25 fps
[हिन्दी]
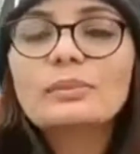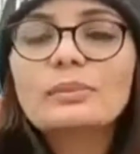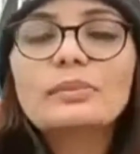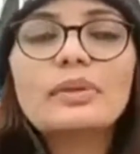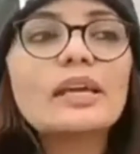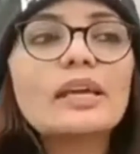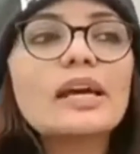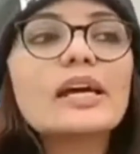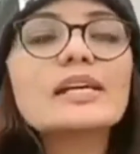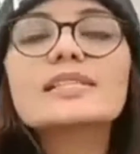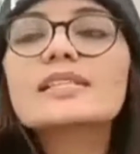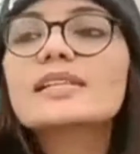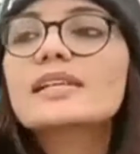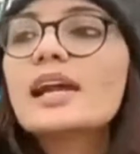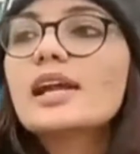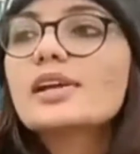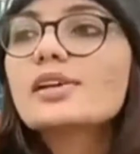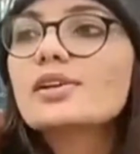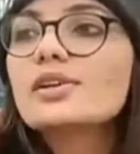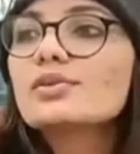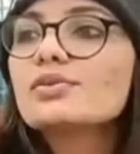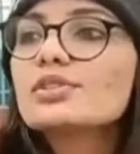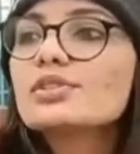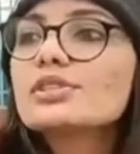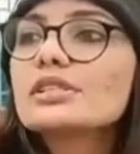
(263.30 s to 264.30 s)
तो जब नेहा सिंह
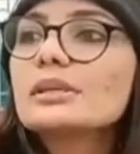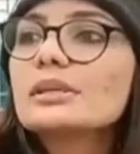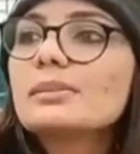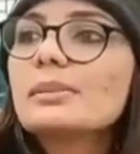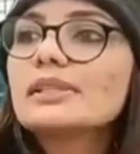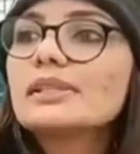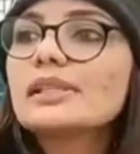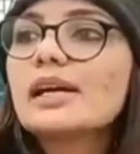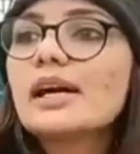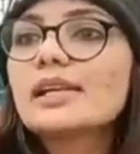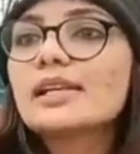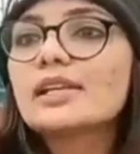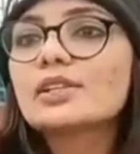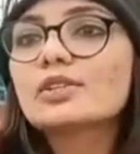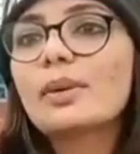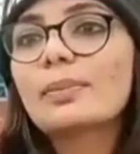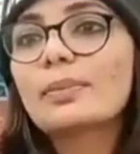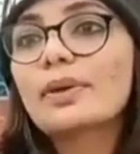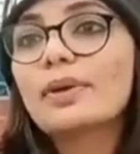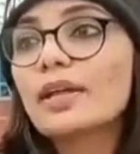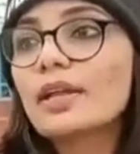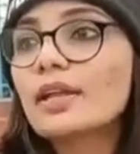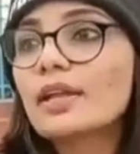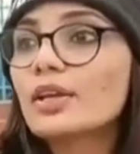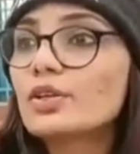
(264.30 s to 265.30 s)
राठौर वो सीन बता रही है तो
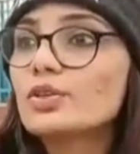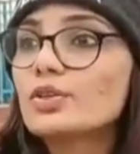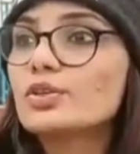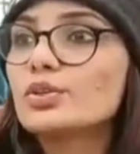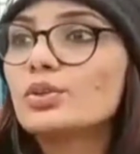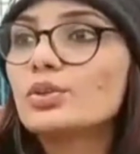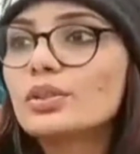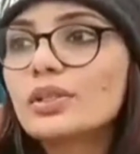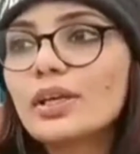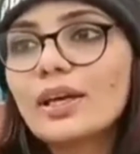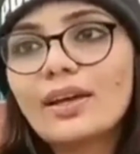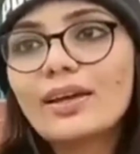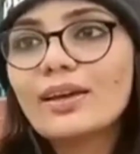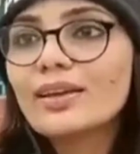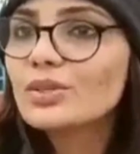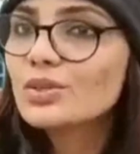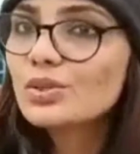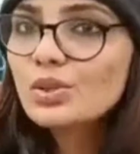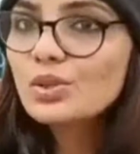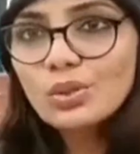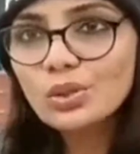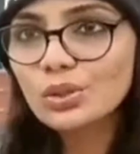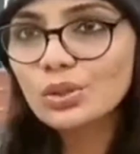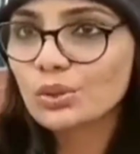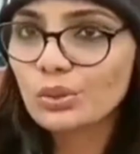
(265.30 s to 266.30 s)
आप कह रहे हैं कि झूठ
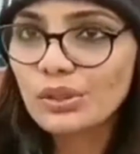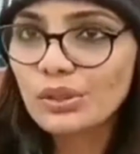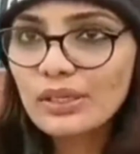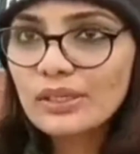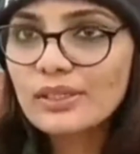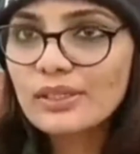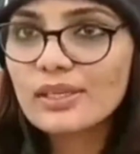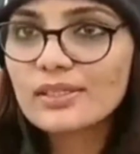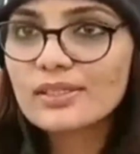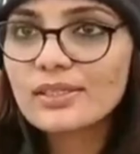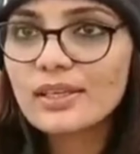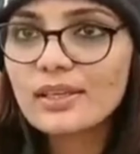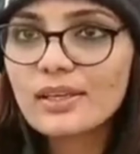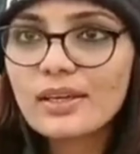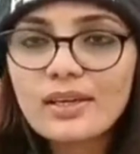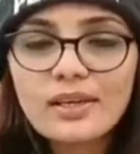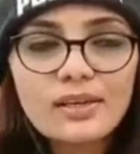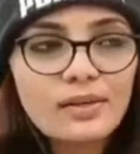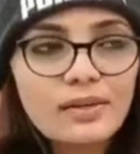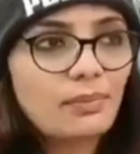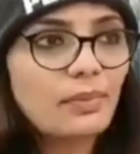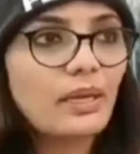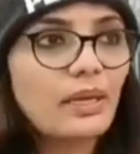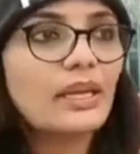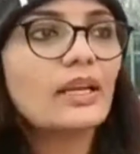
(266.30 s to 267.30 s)
है झूठ तो नहीं है सर
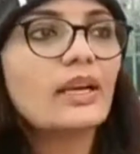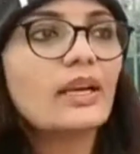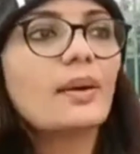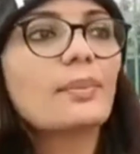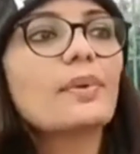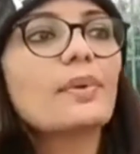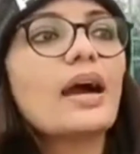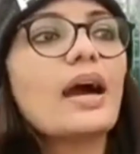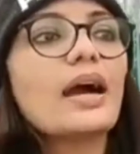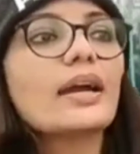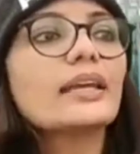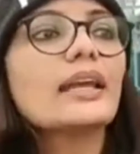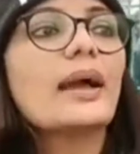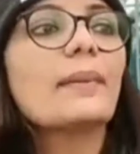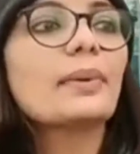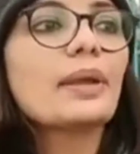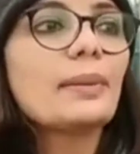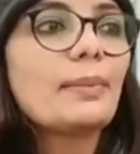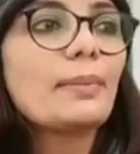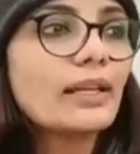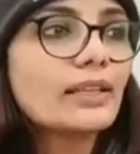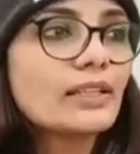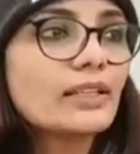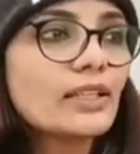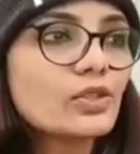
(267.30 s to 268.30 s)
मैंने कब कहा कि
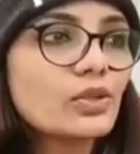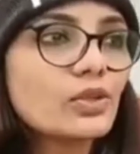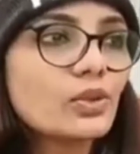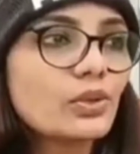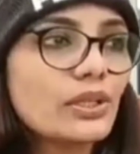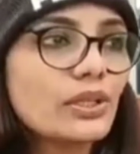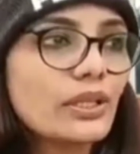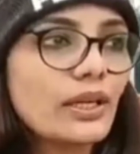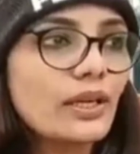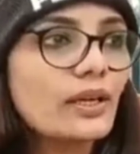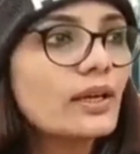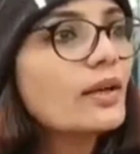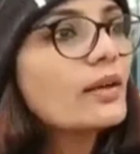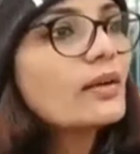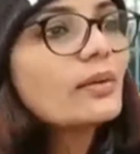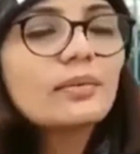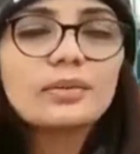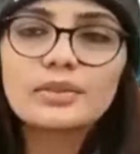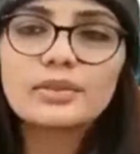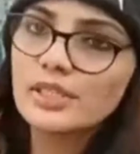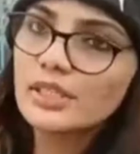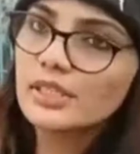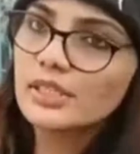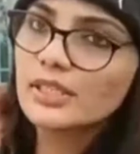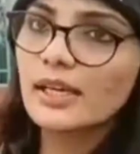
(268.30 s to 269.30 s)
आपकी बात ये झूठ है
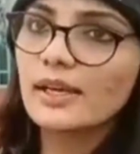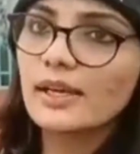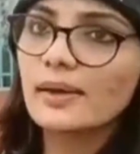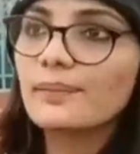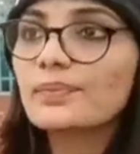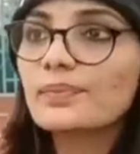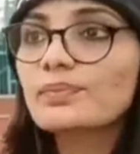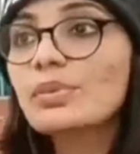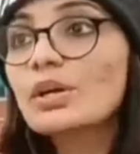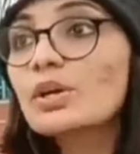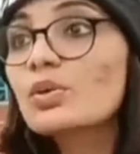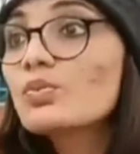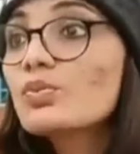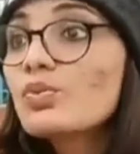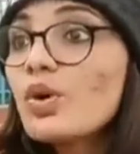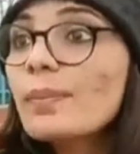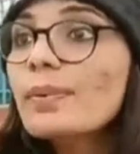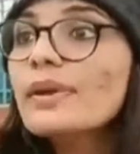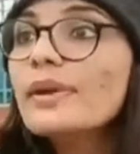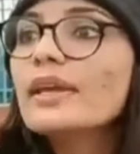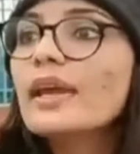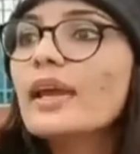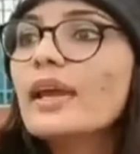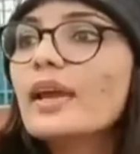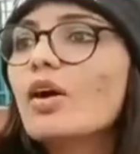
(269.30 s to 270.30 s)
ठीक है पर
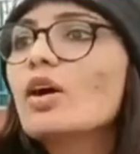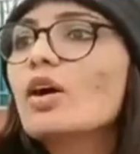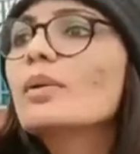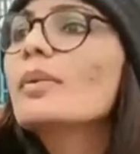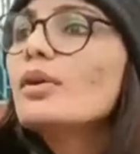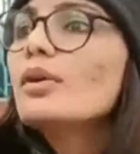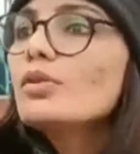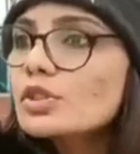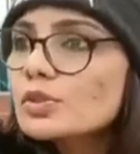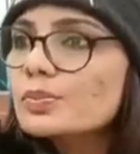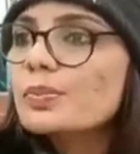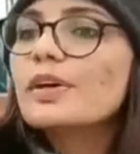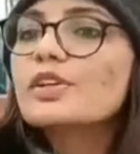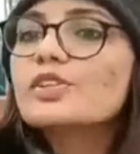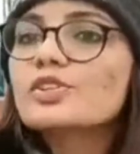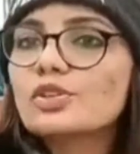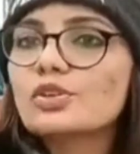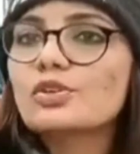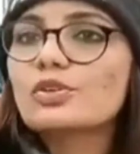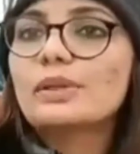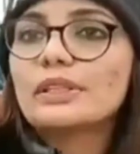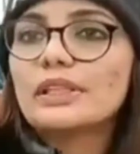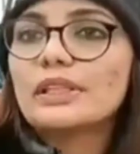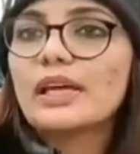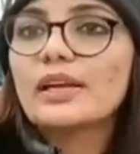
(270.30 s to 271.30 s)
वो भी है और मैं उस पक्ष
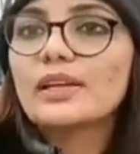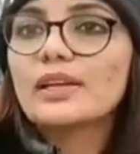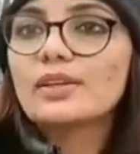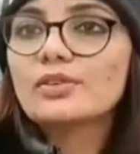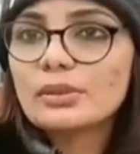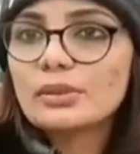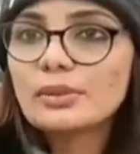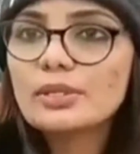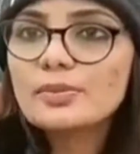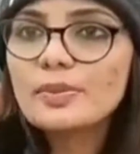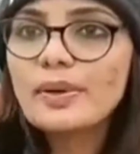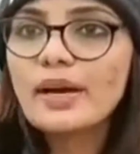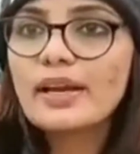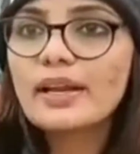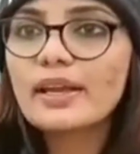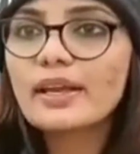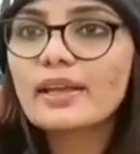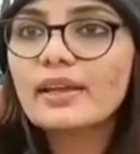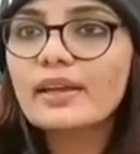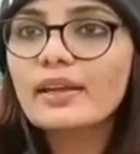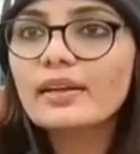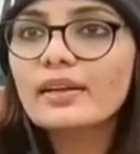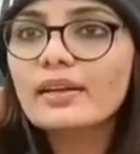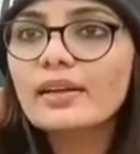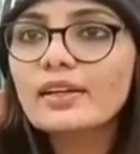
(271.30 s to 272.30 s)
को बता रही हूँ समझ पा रहे
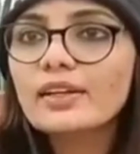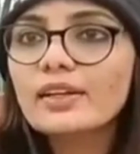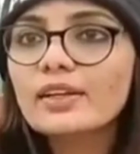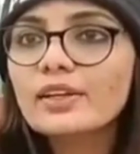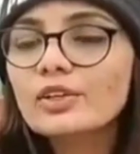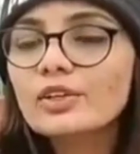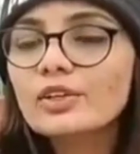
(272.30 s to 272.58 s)
हैं ना